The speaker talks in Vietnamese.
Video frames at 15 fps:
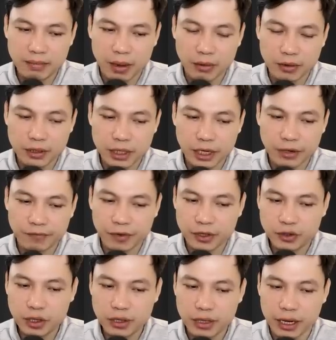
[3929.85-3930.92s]
đã tỏ
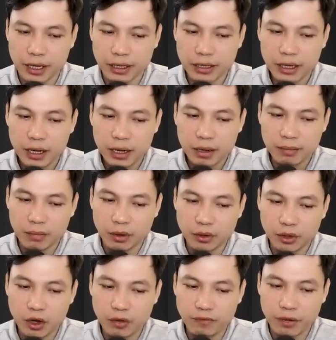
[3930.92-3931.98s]
ra đau khổ và
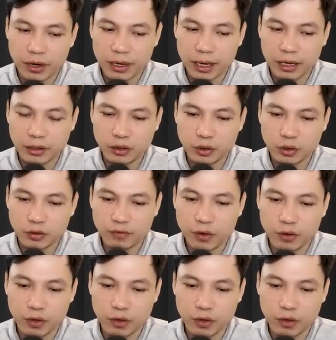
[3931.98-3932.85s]
ân hận vô cùng.